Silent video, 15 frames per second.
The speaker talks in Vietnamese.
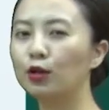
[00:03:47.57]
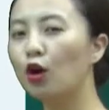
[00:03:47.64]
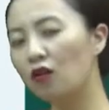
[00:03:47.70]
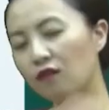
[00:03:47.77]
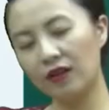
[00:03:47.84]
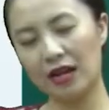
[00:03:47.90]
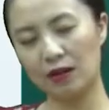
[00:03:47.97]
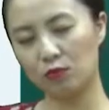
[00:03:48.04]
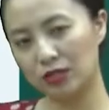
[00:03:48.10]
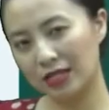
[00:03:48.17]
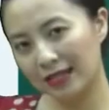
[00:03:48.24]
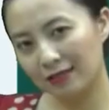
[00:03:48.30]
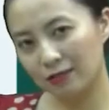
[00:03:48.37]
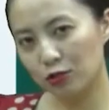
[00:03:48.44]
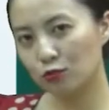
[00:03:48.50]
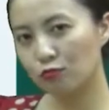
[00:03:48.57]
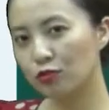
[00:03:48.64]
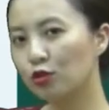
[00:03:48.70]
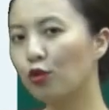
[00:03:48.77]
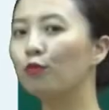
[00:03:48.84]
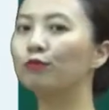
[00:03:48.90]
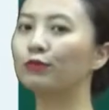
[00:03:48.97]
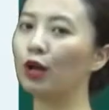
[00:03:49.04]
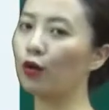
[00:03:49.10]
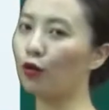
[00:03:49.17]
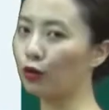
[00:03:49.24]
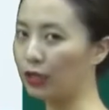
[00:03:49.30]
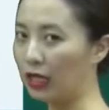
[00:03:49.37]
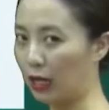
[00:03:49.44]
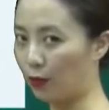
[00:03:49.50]
nó không phải là một danh từ chung chung, nó
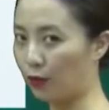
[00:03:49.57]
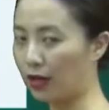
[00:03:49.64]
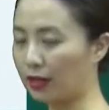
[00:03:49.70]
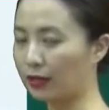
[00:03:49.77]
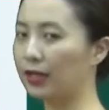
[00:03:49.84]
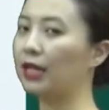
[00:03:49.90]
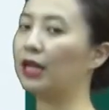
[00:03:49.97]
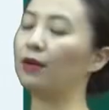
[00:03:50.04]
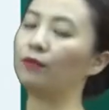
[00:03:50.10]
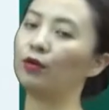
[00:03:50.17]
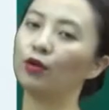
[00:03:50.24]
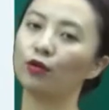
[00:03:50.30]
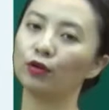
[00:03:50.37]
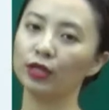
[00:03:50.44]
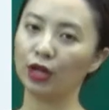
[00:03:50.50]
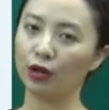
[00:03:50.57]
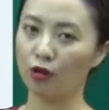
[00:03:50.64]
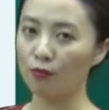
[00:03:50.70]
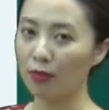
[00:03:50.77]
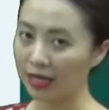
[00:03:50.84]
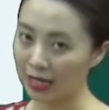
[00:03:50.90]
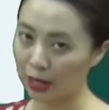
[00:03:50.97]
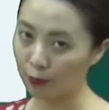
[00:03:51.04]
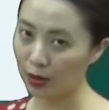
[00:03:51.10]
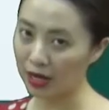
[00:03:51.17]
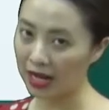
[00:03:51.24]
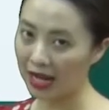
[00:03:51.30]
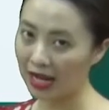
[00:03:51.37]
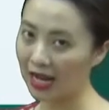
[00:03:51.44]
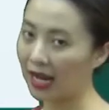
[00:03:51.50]
có thể có đặc điểm, nó có thể có mệnh đề
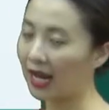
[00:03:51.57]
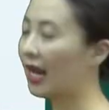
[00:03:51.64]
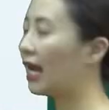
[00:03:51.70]
quan hệ.